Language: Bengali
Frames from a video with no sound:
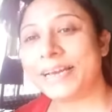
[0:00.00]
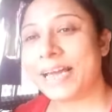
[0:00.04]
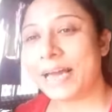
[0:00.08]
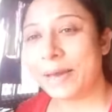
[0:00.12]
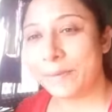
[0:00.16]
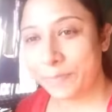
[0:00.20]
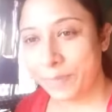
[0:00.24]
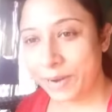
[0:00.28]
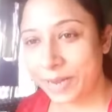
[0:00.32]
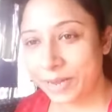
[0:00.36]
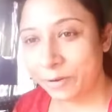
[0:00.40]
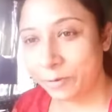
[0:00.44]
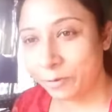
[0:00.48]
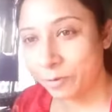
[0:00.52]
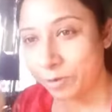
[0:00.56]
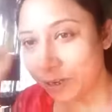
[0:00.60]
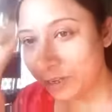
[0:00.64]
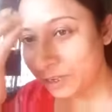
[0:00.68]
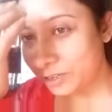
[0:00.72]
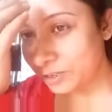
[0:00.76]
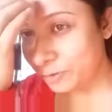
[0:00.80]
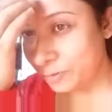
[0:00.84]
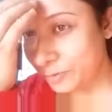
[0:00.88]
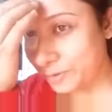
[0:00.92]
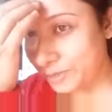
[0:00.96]
এটাকে অ্যাপ্লাই
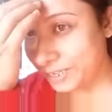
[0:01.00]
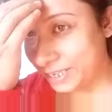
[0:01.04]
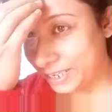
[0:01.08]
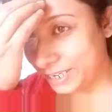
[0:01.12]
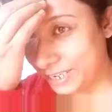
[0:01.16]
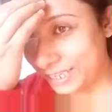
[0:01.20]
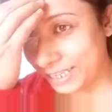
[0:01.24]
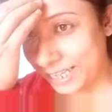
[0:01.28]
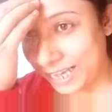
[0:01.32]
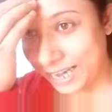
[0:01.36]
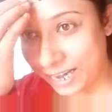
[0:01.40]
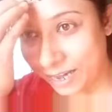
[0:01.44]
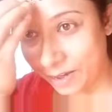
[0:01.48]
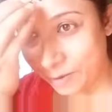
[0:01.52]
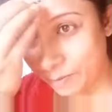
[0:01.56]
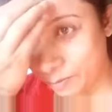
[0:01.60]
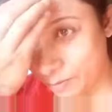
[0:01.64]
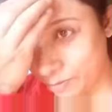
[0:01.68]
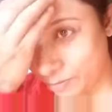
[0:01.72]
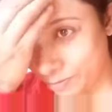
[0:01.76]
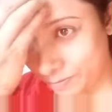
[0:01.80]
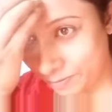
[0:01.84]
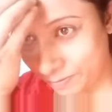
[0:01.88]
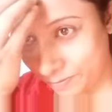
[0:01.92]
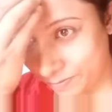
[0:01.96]
করে তোমাদেরকে
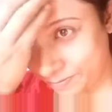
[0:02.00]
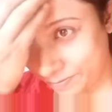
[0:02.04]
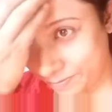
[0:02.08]
দেখাবো